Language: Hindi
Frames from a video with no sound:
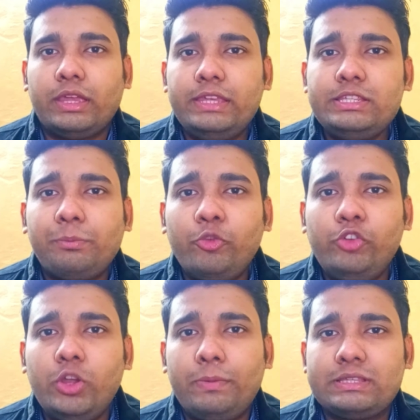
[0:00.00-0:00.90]
कहीं आपको
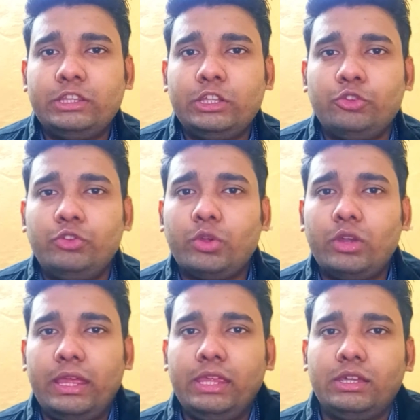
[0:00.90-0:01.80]
वीडियो पसंद आए तो वीडियो
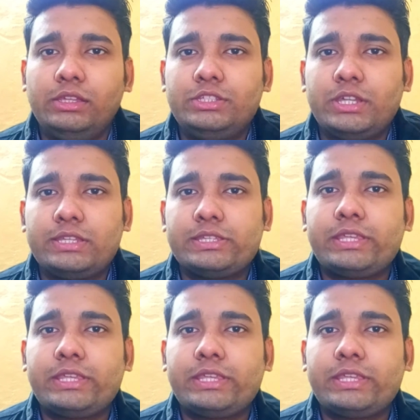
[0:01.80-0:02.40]
को लाइक कर दीजिएगा